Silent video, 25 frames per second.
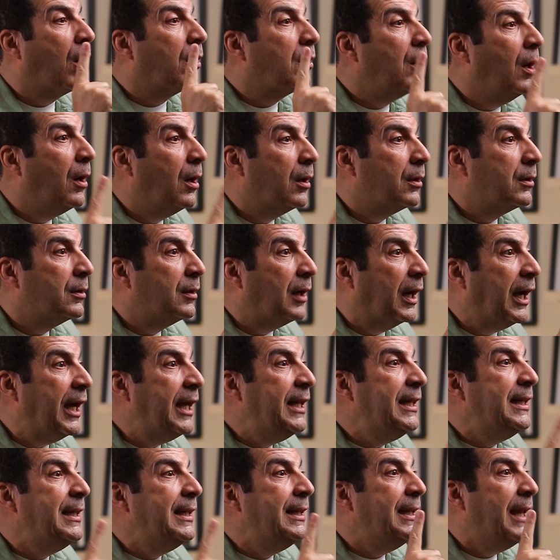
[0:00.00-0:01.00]
قرار
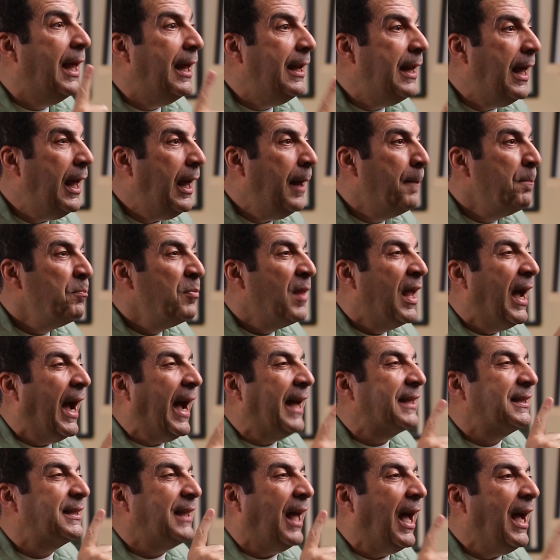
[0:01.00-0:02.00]
ان انا
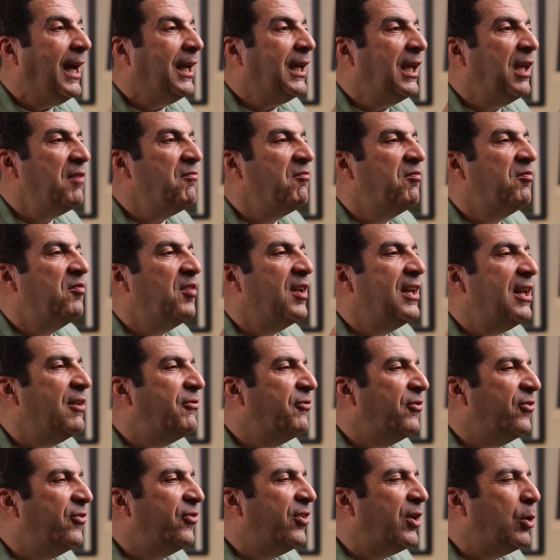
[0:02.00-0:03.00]
هتحكم في
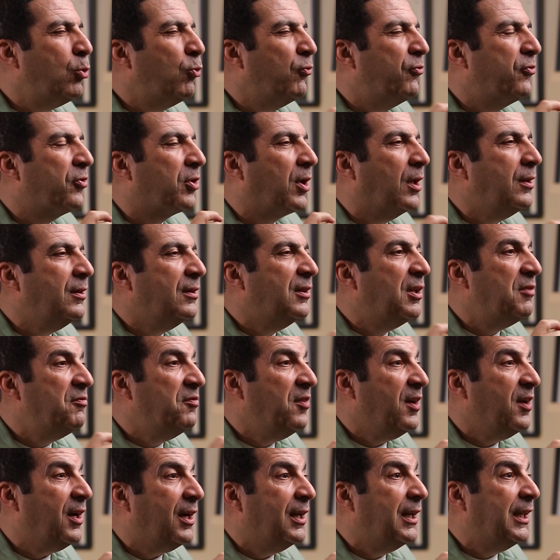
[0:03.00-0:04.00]
نفسي وفي رد
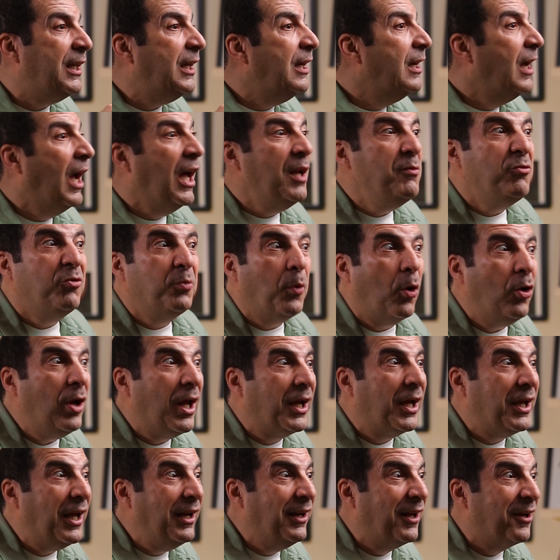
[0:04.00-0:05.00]
فعلي انا مش
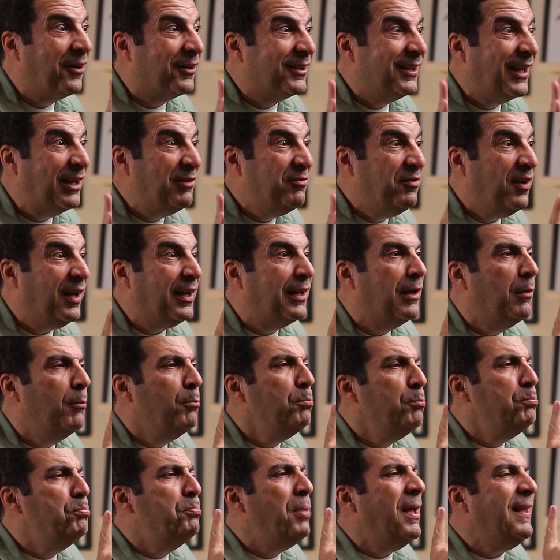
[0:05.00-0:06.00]
بقولك الغي رد الفعل
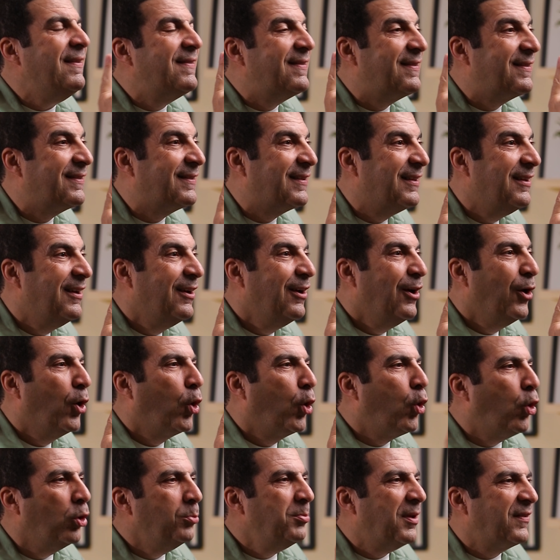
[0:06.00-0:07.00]
بس
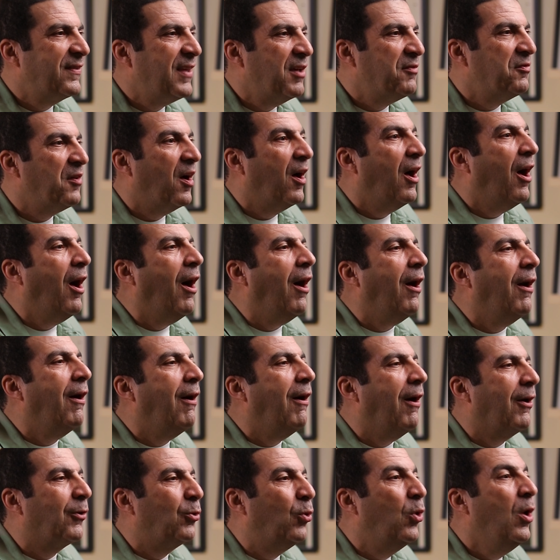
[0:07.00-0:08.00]
خد مسافه
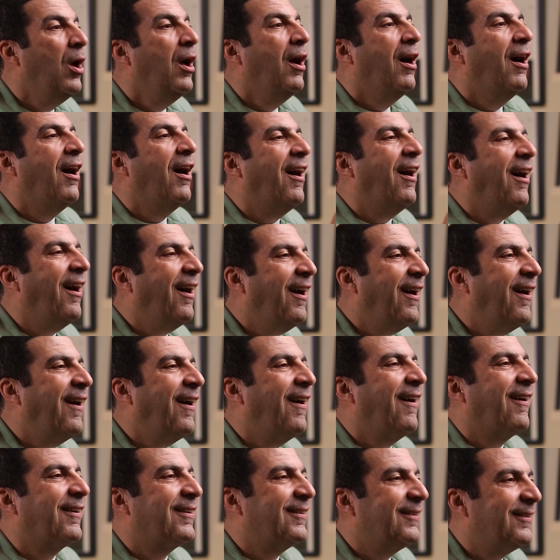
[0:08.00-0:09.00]
اخره
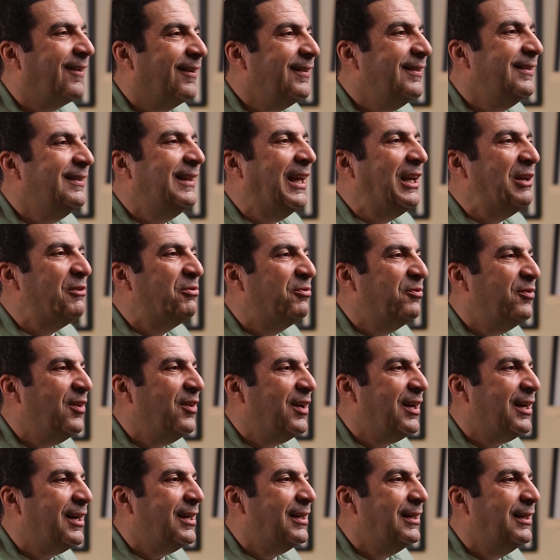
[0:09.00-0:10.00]
اخر رد
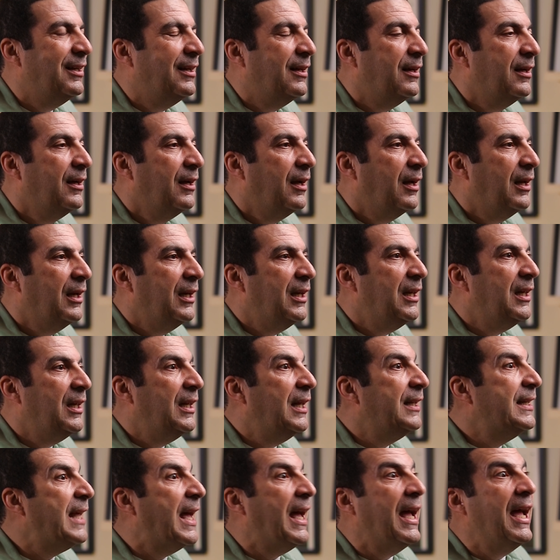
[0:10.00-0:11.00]
الفعل
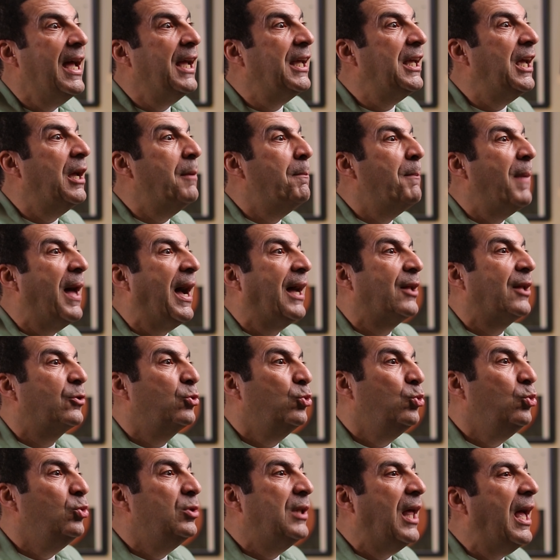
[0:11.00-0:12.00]
لدقايق
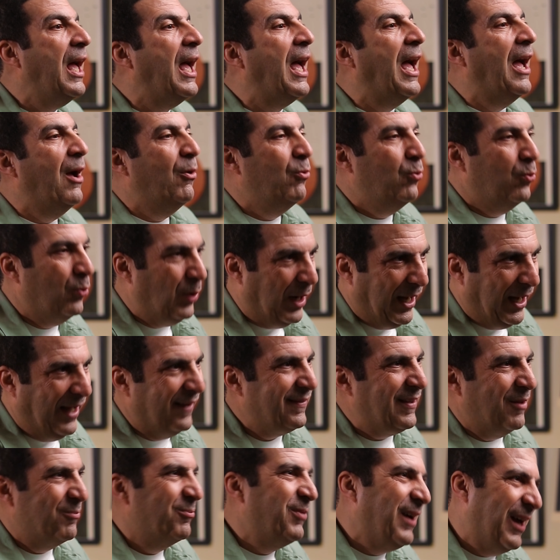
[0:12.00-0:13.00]
معدودة أو
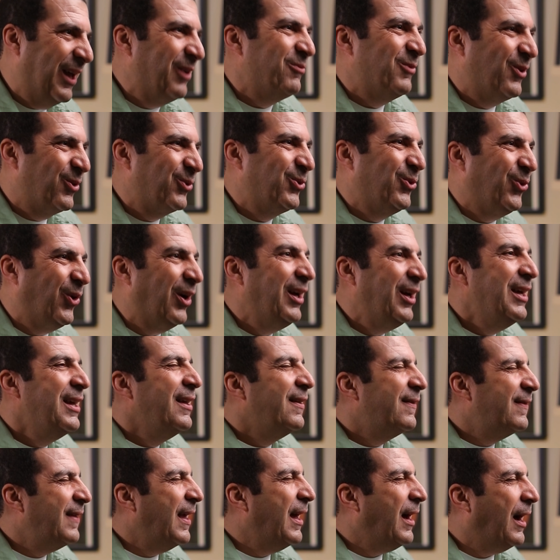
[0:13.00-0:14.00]
حسب بقى الموضوع
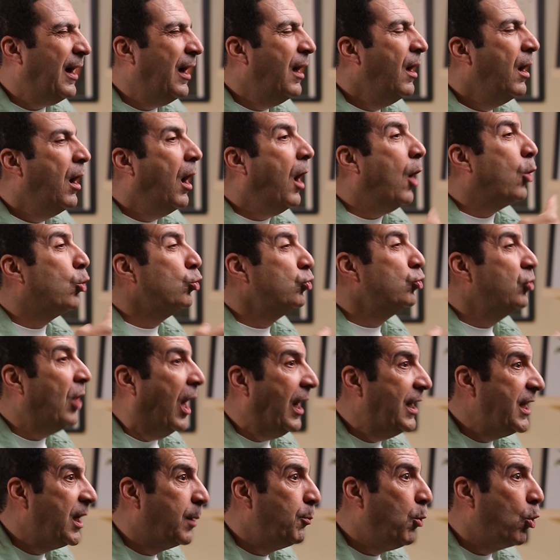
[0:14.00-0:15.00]
ساعة هرد
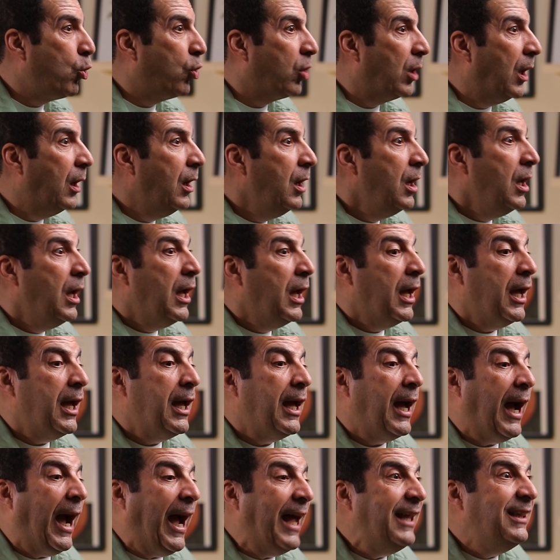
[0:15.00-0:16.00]
عليك بكرة
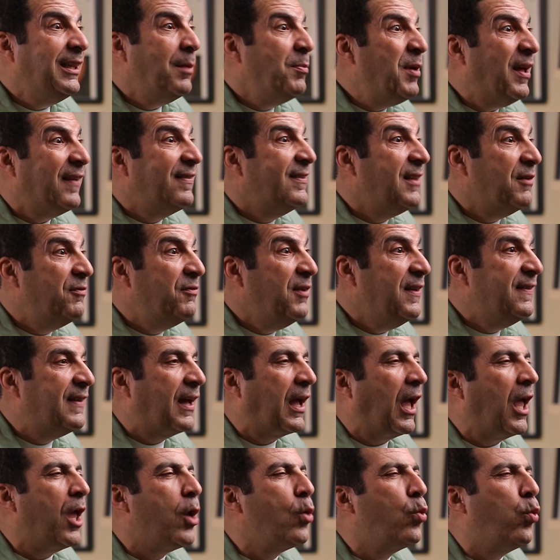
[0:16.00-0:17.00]
آه، حد
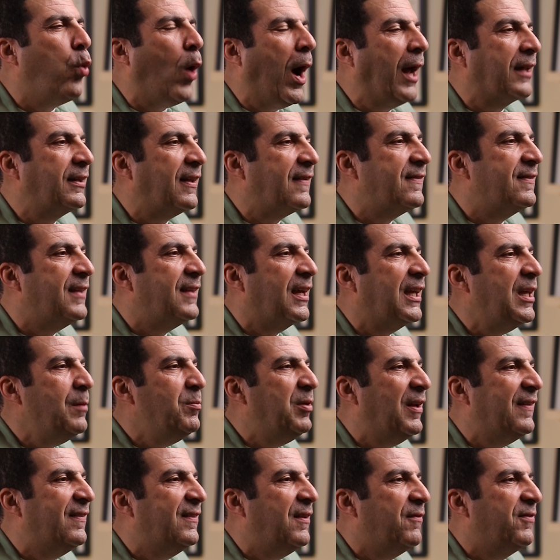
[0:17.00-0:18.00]
بيستفزك اوعى
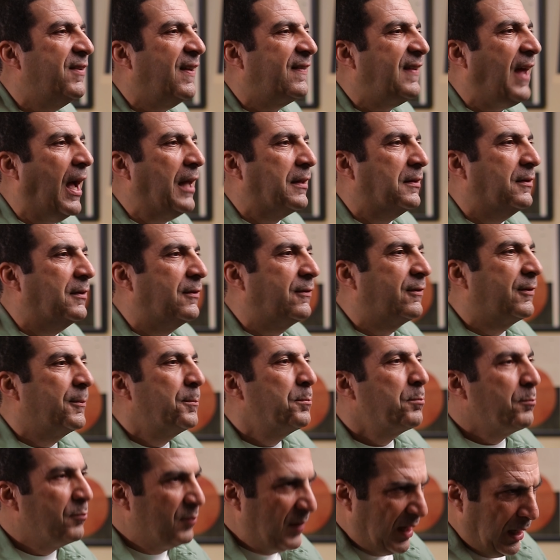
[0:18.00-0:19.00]
تستجيب لاستفزاز حد
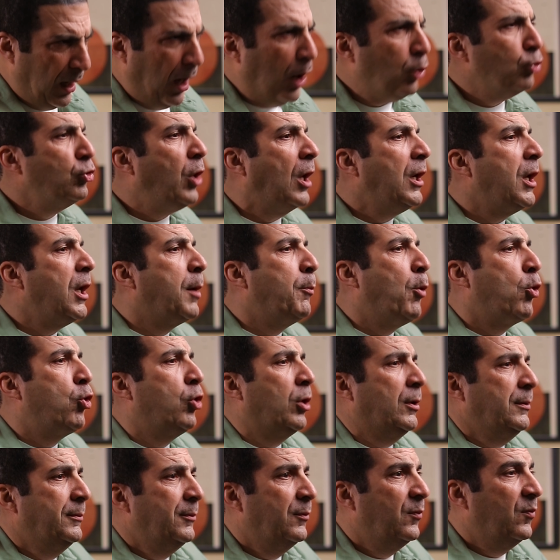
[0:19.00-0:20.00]
هرد عليك
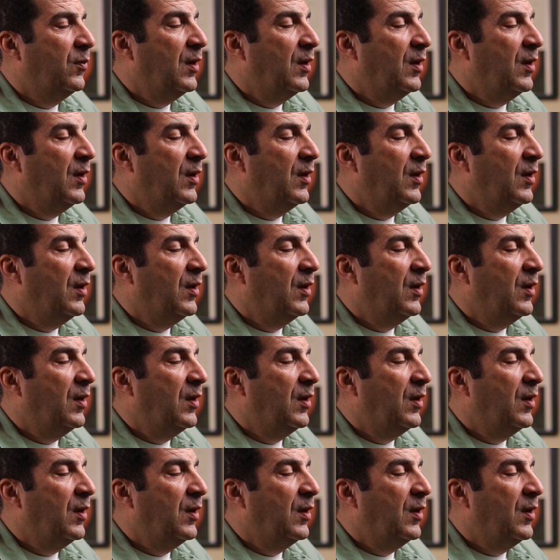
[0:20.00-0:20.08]
بكرة